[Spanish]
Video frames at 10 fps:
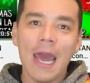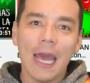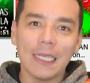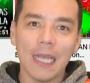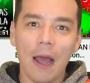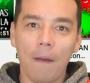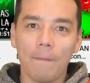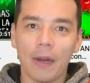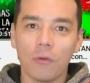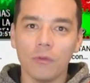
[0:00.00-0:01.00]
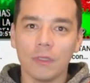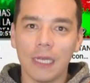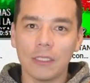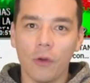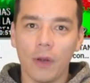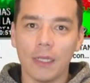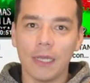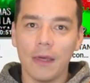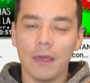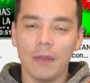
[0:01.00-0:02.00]
esa pregunta sobre esa
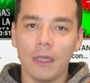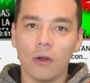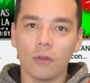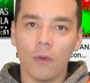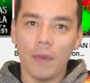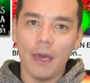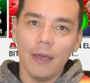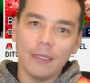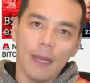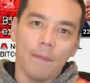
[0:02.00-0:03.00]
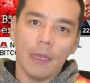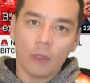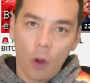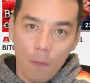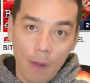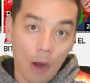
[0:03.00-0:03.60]
dicotomía de si el Bitcoin va